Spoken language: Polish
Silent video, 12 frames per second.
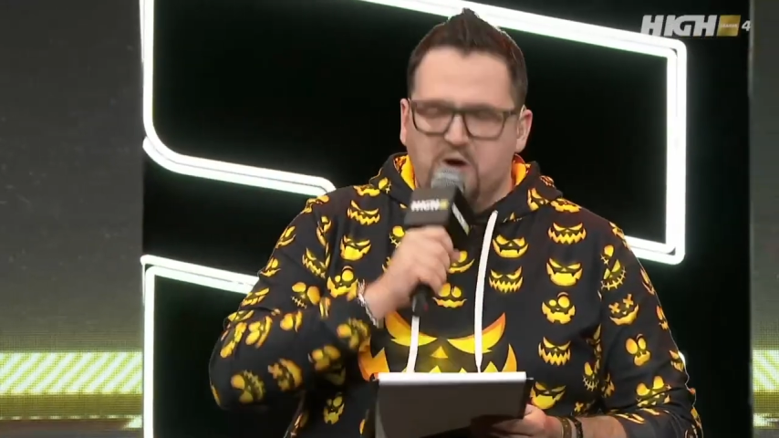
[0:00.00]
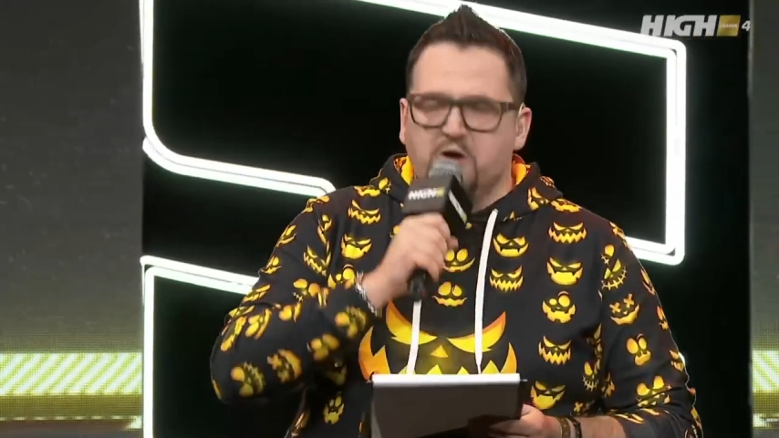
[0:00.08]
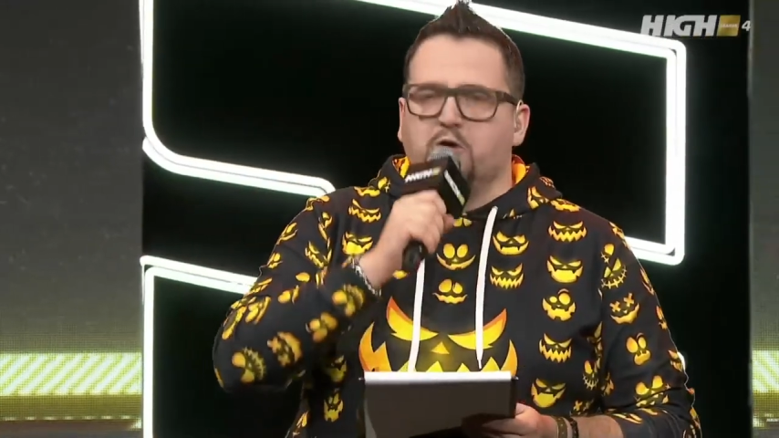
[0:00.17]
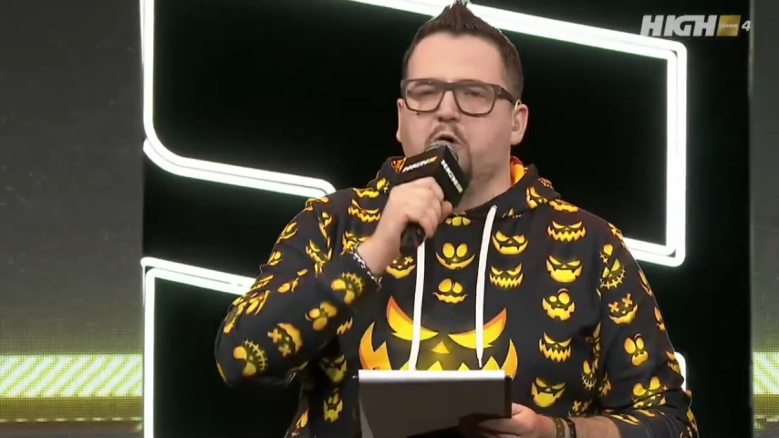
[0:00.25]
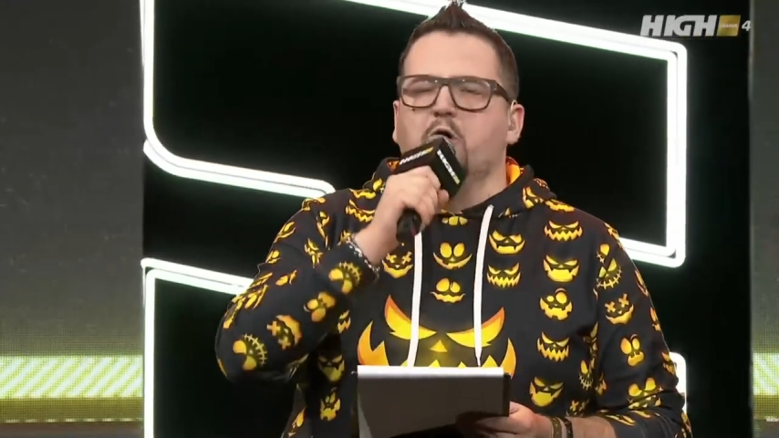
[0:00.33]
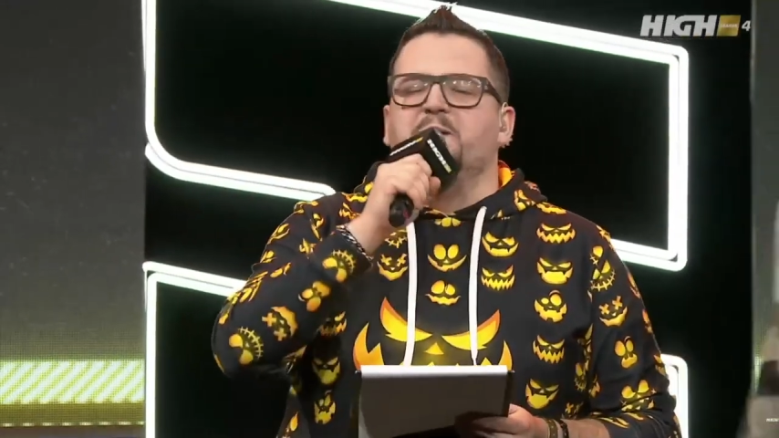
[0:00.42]

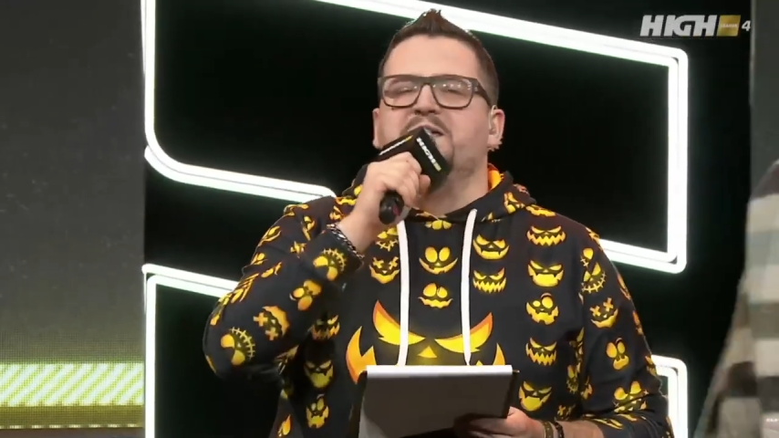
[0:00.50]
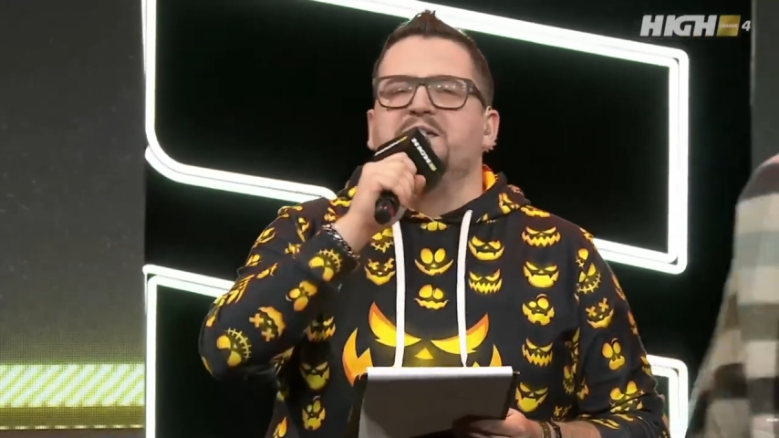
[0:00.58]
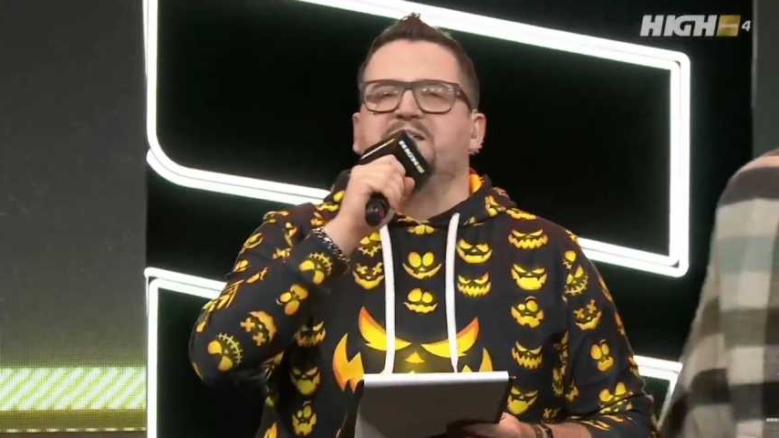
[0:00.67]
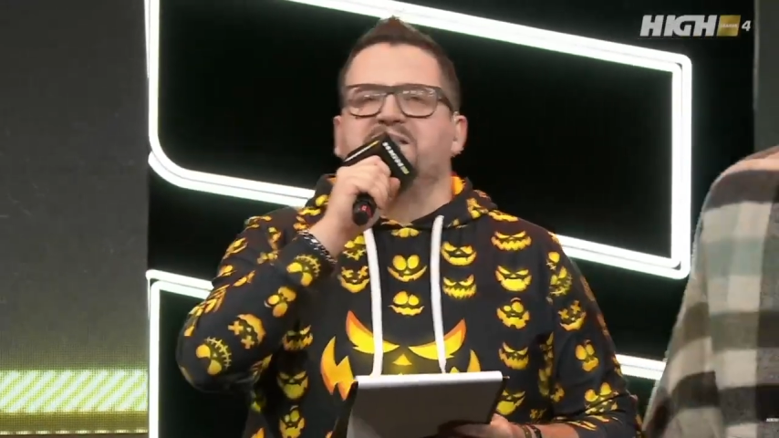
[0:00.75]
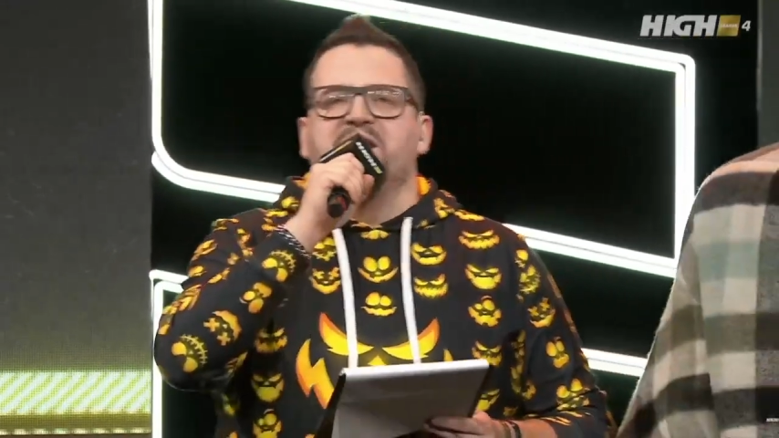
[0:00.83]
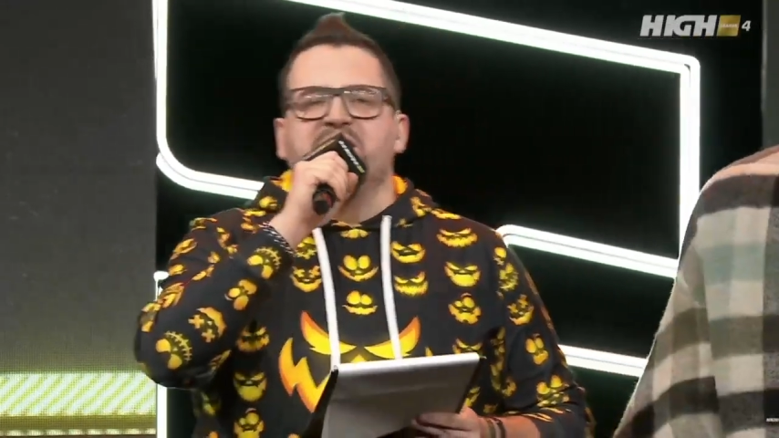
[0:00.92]

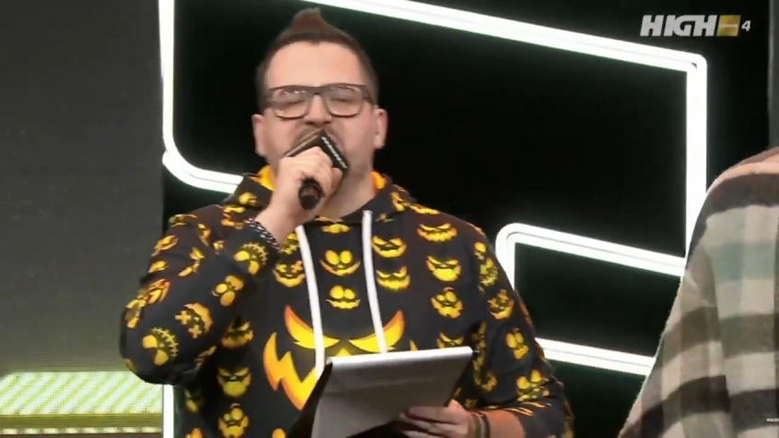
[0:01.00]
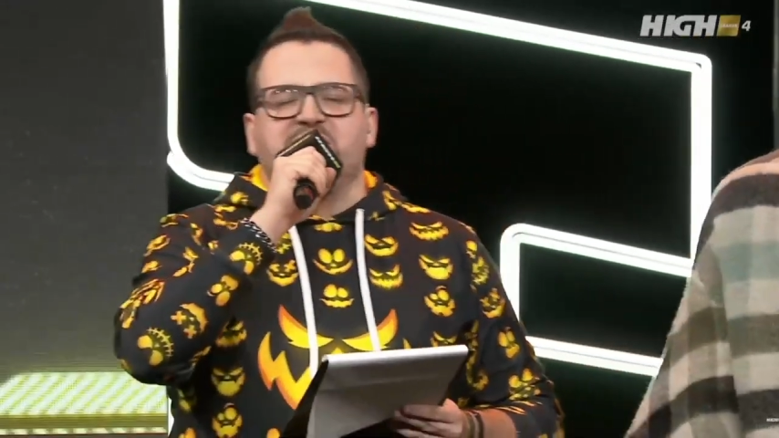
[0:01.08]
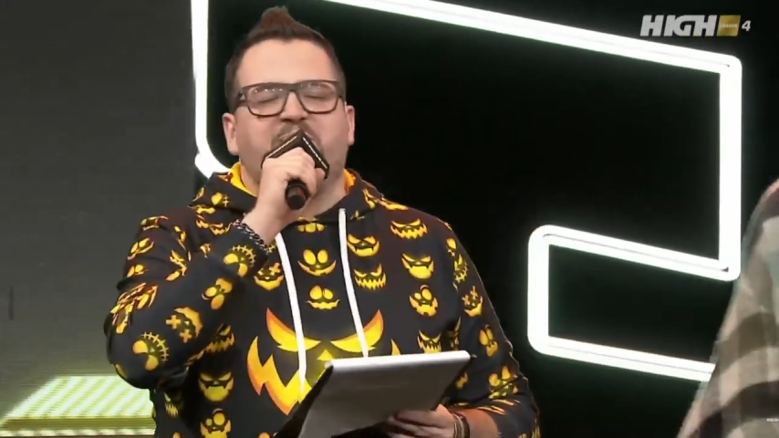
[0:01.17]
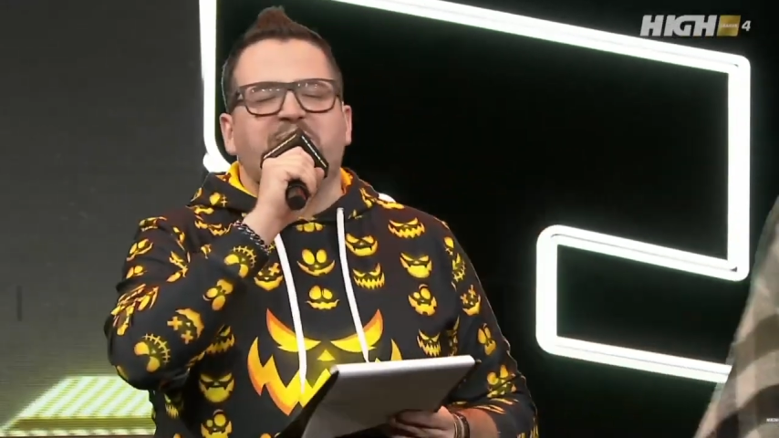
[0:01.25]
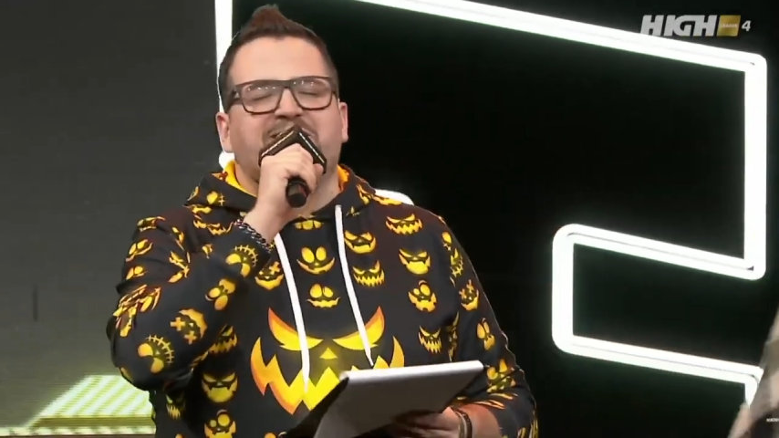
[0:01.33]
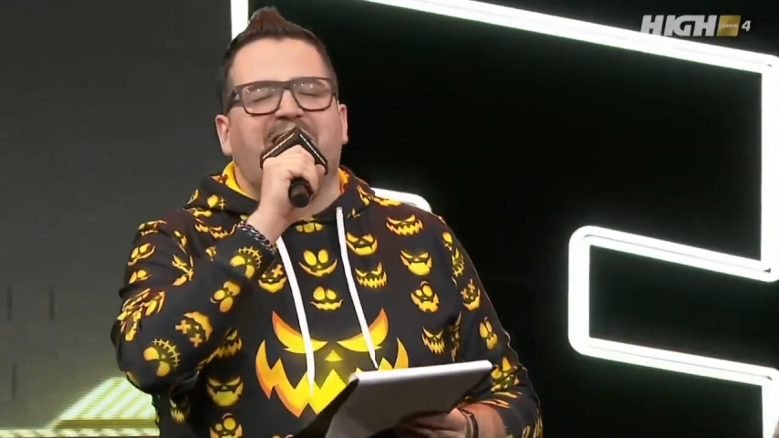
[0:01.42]
Kubiks
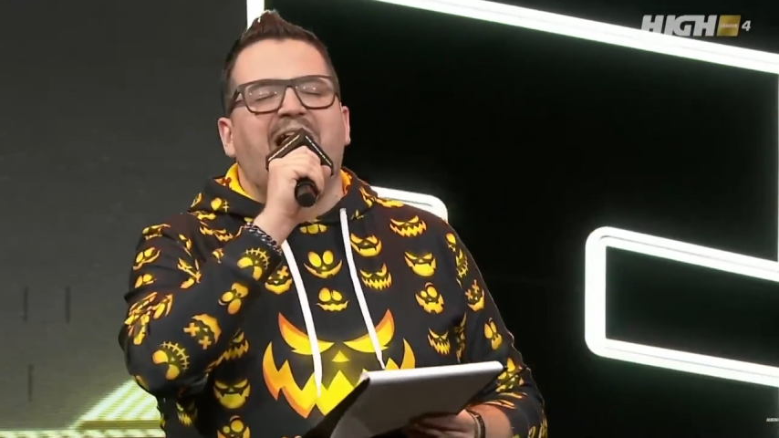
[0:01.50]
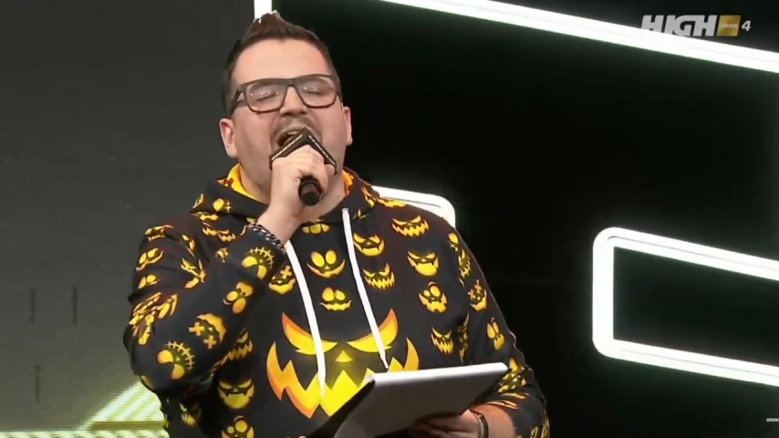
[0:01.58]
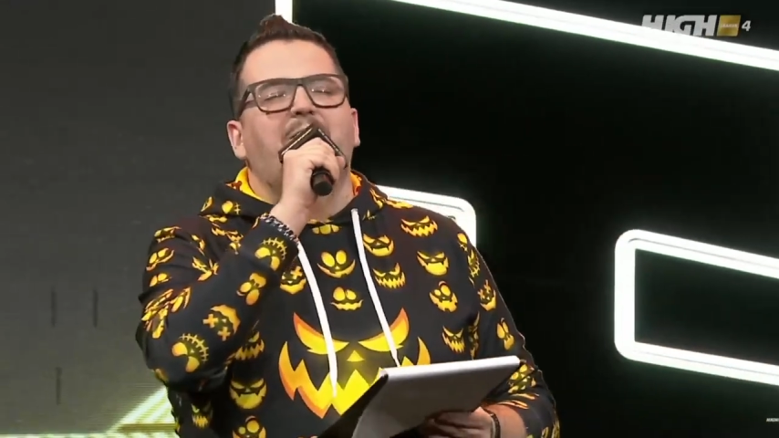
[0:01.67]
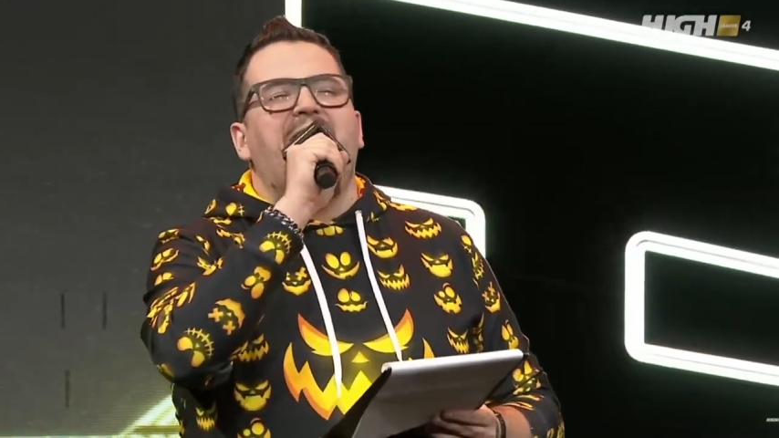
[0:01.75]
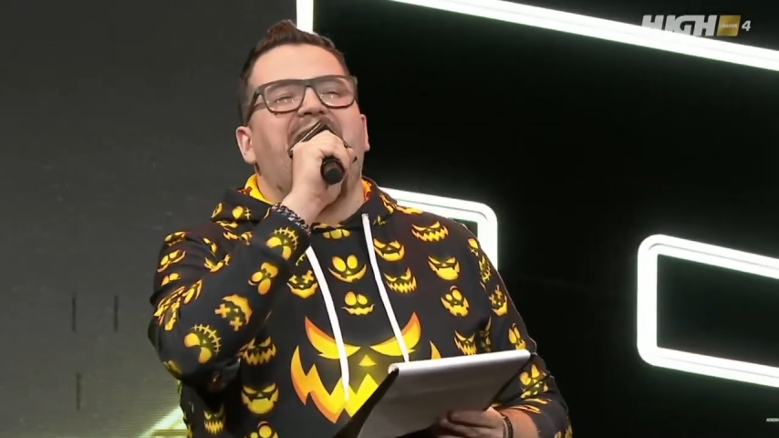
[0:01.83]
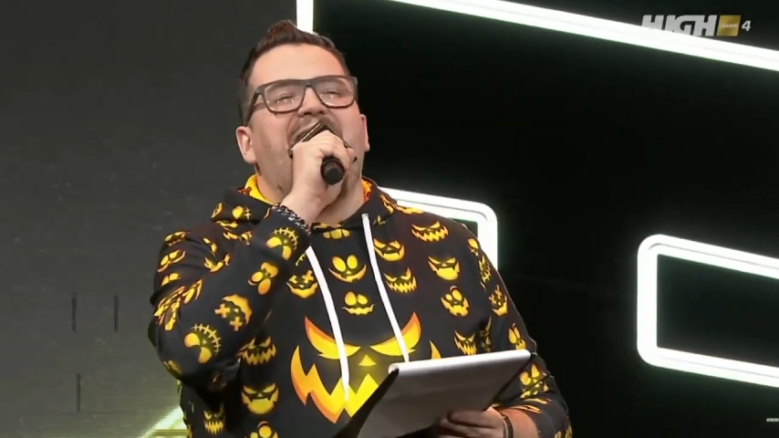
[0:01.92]
Świtała!